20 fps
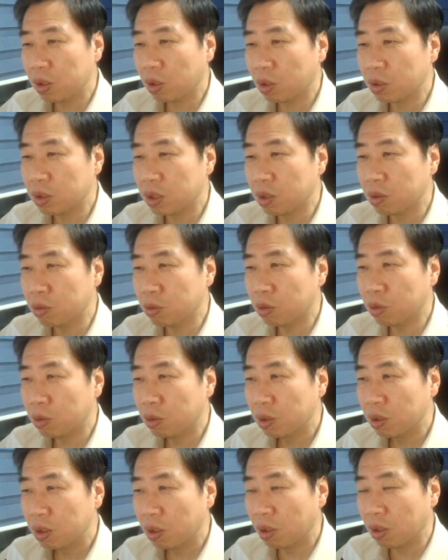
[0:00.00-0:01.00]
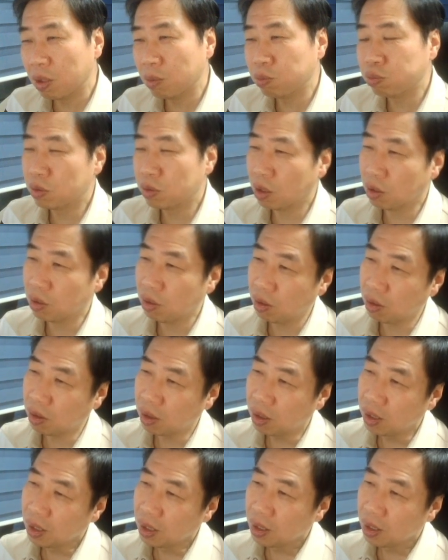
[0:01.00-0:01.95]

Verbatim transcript: 젖히고 여기를 붙여서